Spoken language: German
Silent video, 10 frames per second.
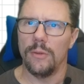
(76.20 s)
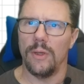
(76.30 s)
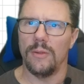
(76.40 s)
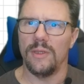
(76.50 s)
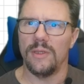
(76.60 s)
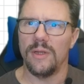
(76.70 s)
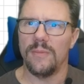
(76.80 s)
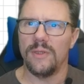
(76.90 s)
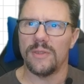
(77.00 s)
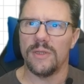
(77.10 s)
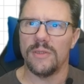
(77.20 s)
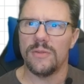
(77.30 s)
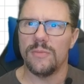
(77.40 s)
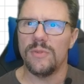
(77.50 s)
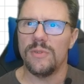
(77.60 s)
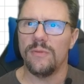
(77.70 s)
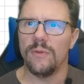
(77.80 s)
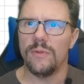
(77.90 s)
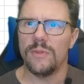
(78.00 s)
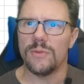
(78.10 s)
Ja, und dann kann man das Ganze ein bisschen
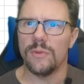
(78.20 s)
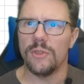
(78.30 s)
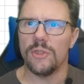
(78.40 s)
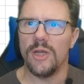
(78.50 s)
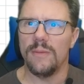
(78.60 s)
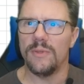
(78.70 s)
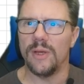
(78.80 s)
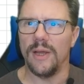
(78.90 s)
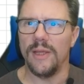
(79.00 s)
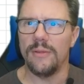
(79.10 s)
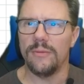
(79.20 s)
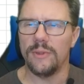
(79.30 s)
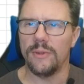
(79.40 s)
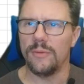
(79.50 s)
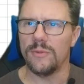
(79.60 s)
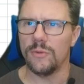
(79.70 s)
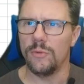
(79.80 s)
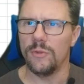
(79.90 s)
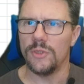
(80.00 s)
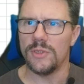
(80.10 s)
verkürzt so hinschreiben, drei und dann kommt so ein
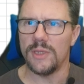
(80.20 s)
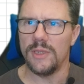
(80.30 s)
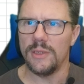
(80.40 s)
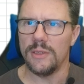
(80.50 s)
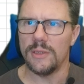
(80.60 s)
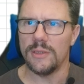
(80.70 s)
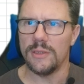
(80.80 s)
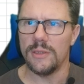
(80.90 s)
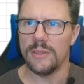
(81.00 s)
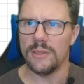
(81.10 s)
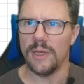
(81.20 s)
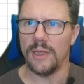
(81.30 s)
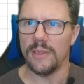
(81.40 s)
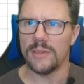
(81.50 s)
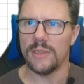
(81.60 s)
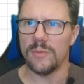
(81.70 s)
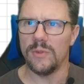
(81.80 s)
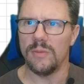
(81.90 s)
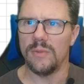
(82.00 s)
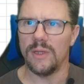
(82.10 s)
komisches Zeichen, das ist dieses Gleichheitszeichen
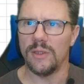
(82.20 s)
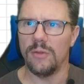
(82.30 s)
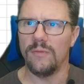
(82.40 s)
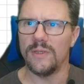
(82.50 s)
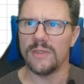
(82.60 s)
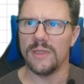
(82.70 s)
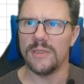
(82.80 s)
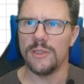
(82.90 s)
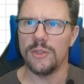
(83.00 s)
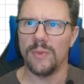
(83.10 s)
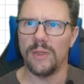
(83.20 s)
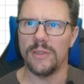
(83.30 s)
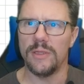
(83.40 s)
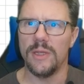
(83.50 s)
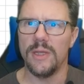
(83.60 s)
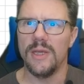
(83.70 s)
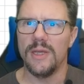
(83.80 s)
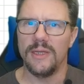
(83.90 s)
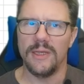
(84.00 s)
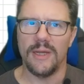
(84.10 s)
mit dem Dach drauf, das heißt entspricht.
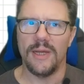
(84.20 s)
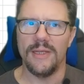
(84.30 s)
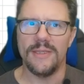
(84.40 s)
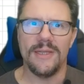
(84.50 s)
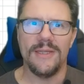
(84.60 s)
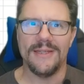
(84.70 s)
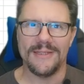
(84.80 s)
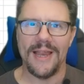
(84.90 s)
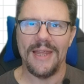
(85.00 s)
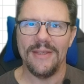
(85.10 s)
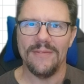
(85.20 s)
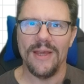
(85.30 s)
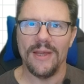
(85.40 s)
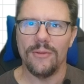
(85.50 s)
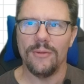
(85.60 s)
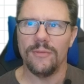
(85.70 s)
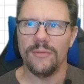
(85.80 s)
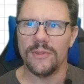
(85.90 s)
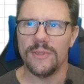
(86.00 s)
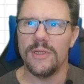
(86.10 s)
Denn drei ist ja nicht das gleiche wie 8,40
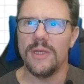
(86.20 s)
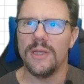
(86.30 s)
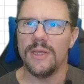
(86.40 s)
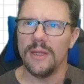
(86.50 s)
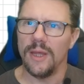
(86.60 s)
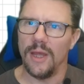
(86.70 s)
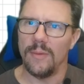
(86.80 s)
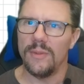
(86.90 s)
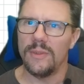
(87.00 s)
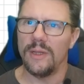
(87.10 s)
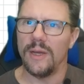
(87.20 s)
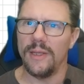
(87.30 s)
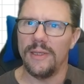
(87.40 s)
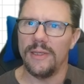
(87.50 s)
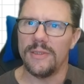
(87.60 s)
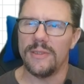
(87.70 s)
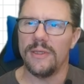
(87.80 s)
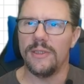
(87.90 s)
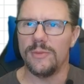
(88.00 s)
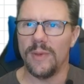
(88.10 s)
Euro, aber drei
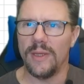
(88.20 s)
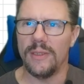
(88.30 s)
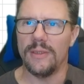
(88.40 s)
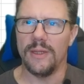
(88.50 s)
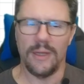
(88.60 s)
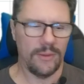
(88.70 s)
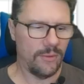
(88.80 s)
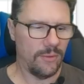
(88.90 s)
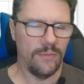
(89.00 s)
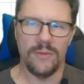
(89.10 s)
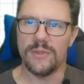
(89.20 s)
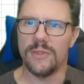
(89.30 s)
Gläser entsprechen 8,40 Euro.